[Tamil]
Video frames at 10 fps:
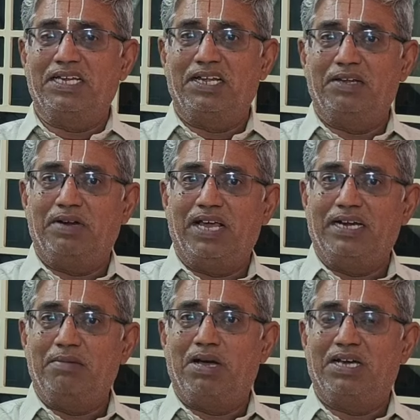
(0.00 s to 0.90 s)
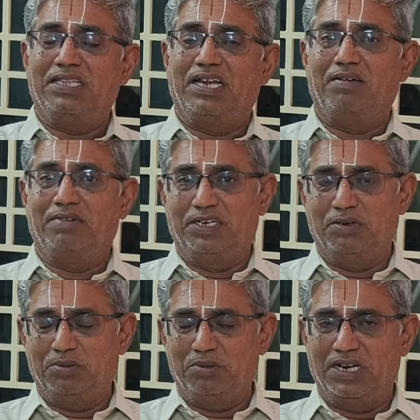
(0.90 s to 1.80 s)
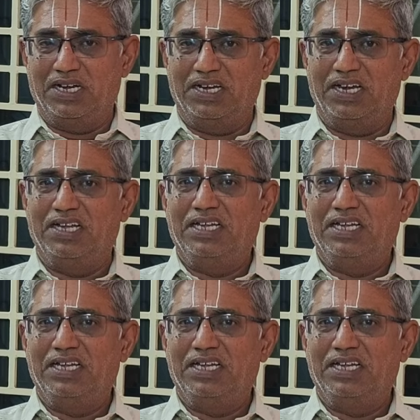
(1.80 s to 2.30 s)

அந்த கீரையினுடைய அடிபாகத்தெல்லாம் அவர்கிட்ட கொடுத்துட்றாங்க